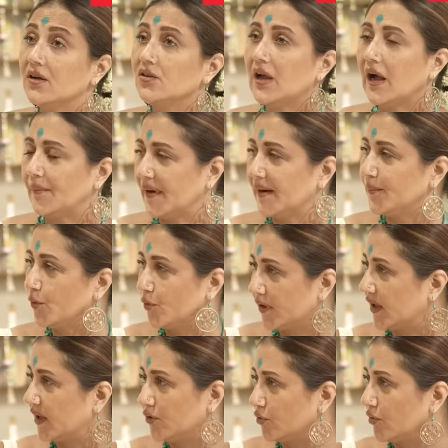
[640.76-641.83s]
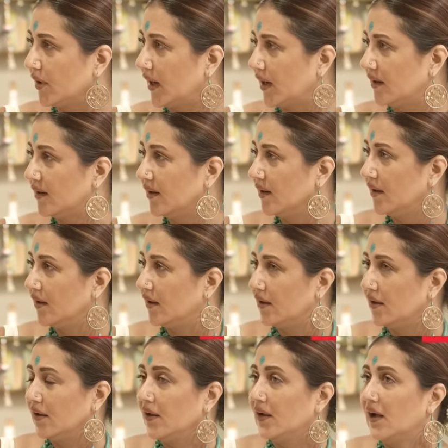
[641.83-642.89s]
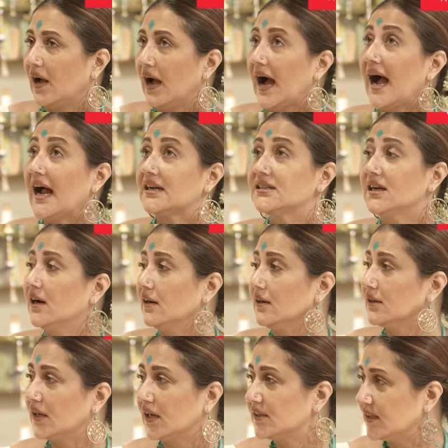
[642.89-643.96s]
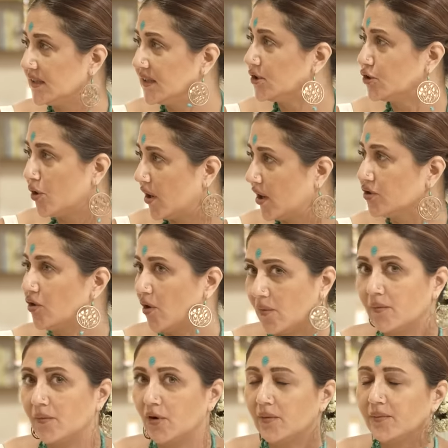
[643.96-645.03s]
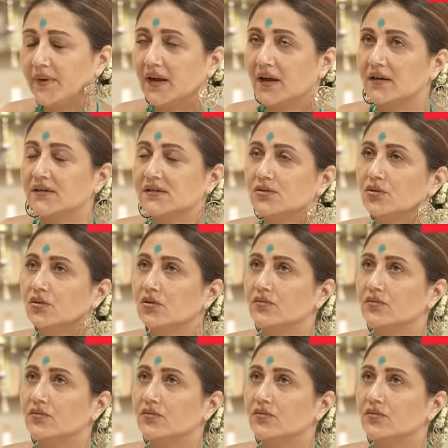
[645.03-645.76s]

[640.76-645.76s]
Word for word: না আমার পক্ষে তো আর না হাজারটা জিনিস হ্যাঁ, করা সম্ভব না সো